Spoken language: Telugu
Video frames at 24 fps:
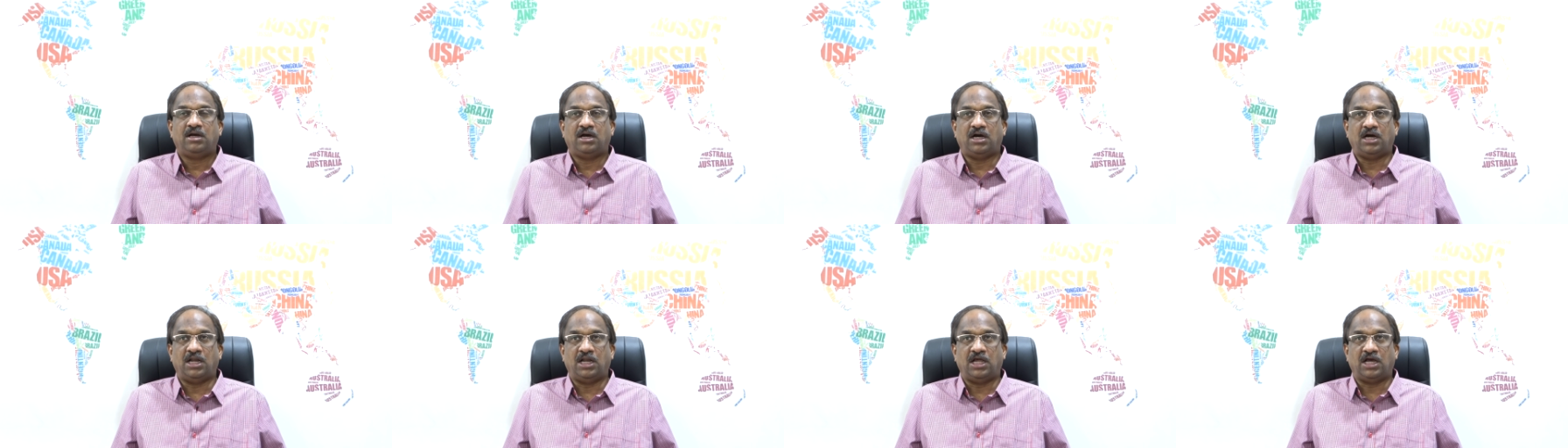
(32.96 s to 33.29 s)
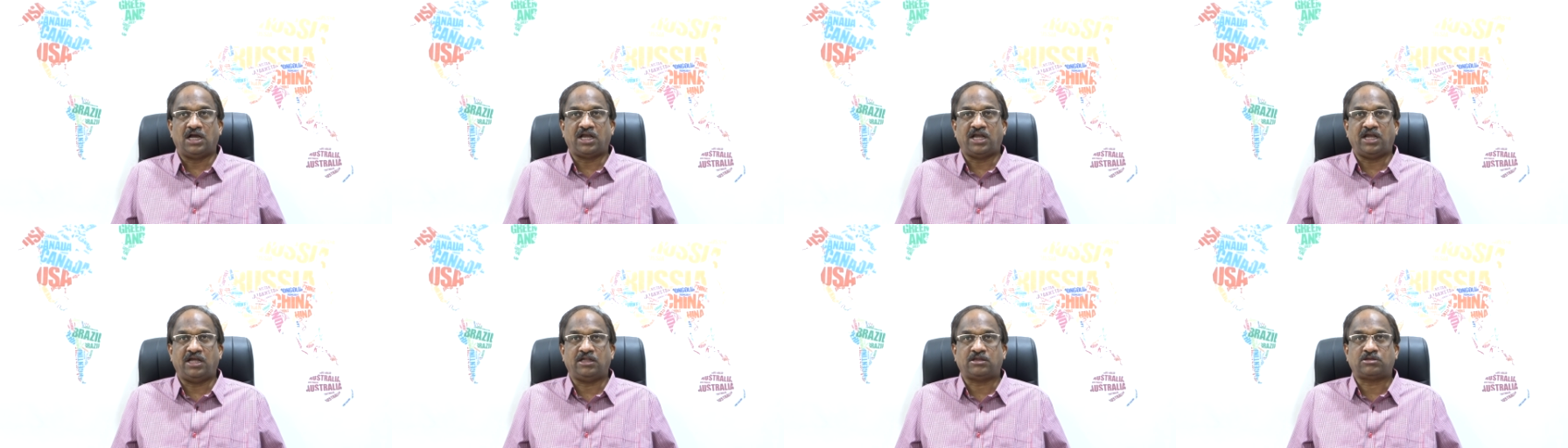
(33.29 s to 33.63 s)

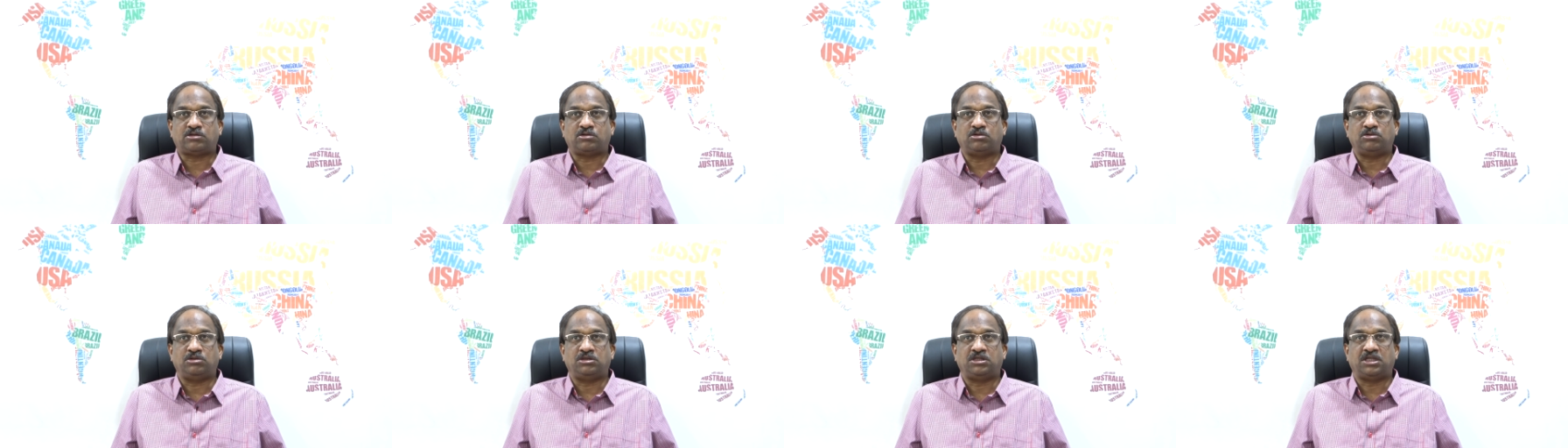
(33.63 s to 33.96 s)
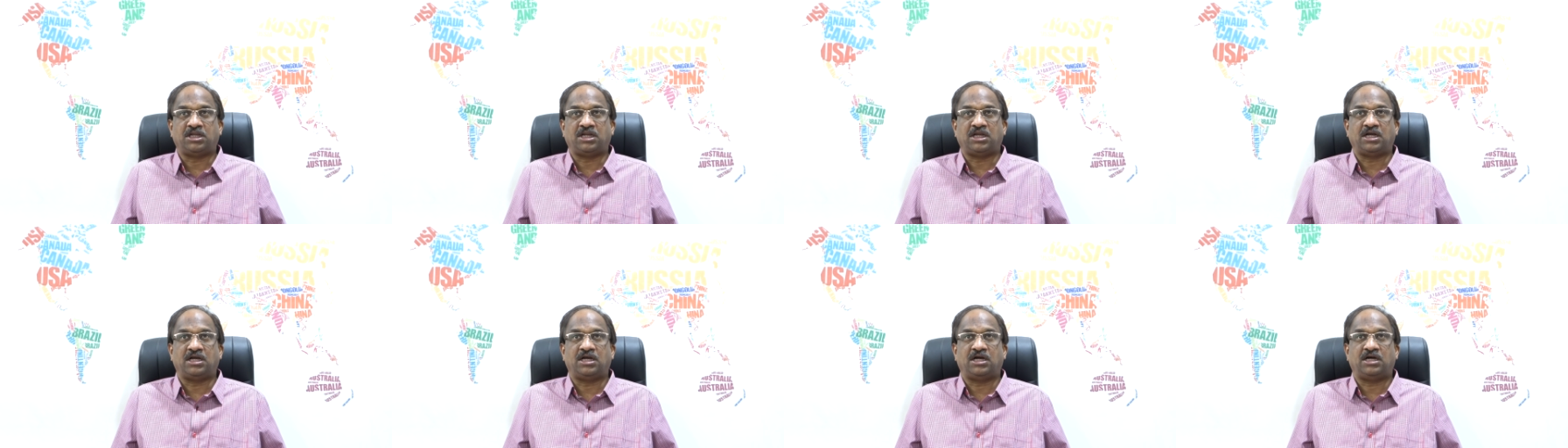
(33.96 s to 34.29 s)
అలాగే
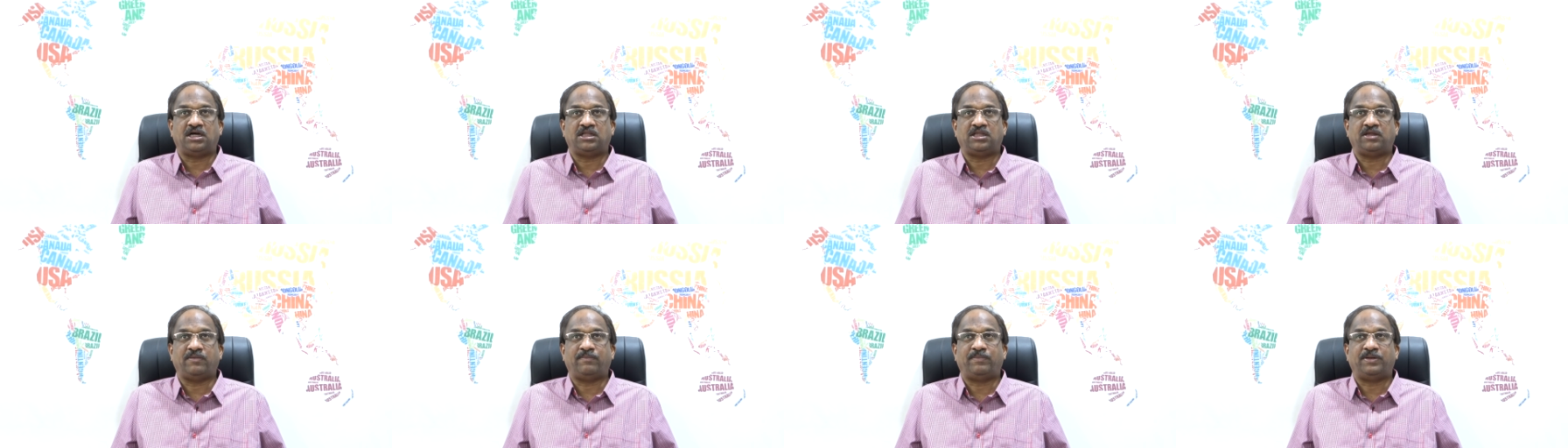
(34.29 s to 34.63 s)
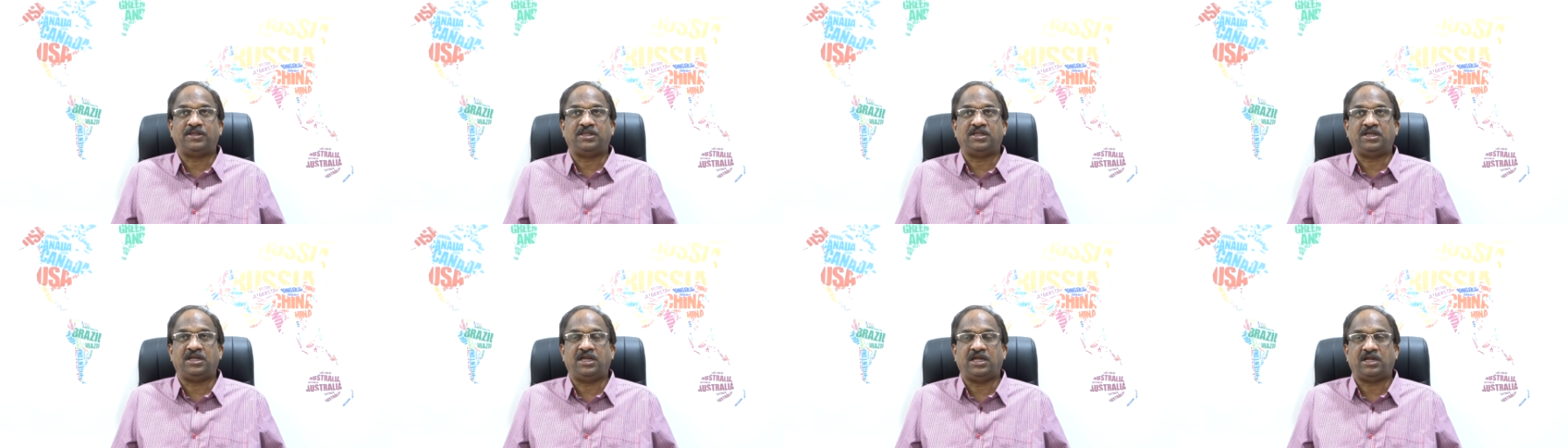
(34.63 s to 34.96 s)
తొందరగా
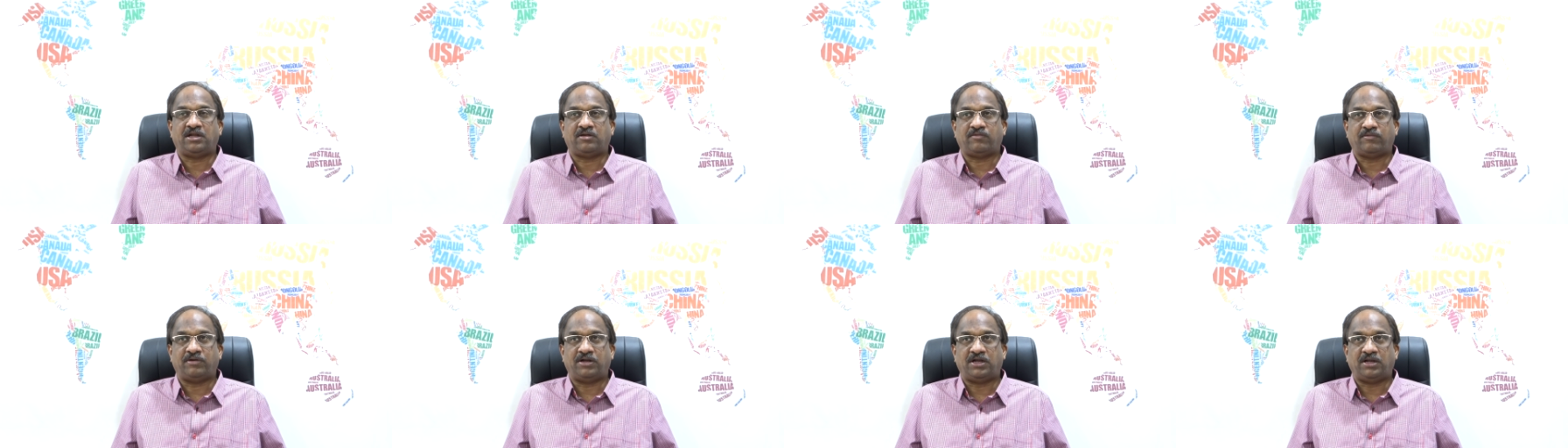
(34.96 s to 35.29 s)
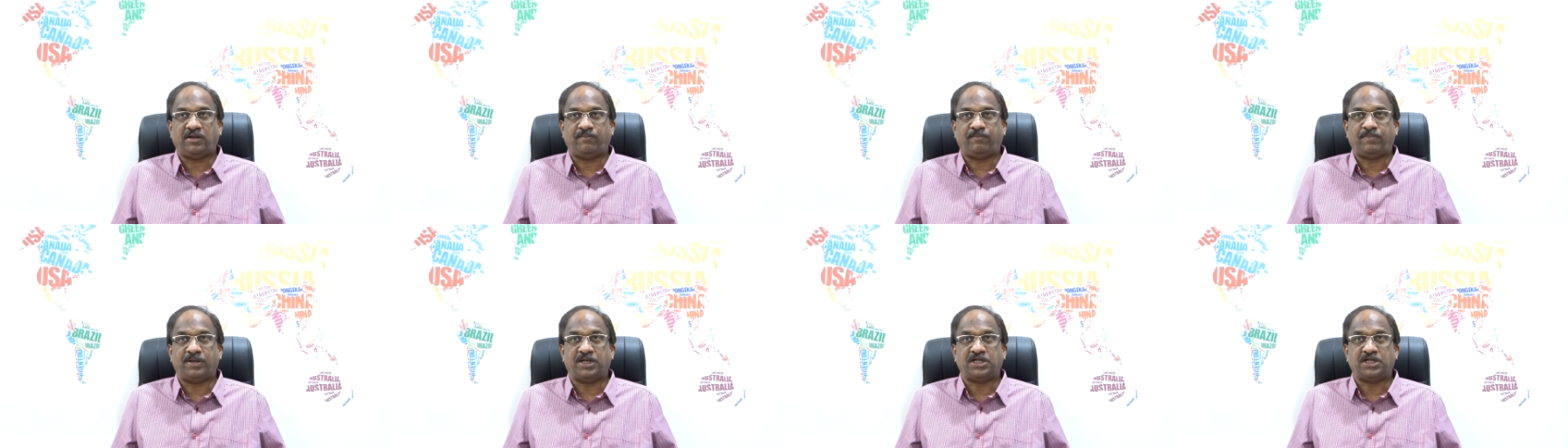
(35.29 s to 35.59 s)
దెబ్బతినేటువంటి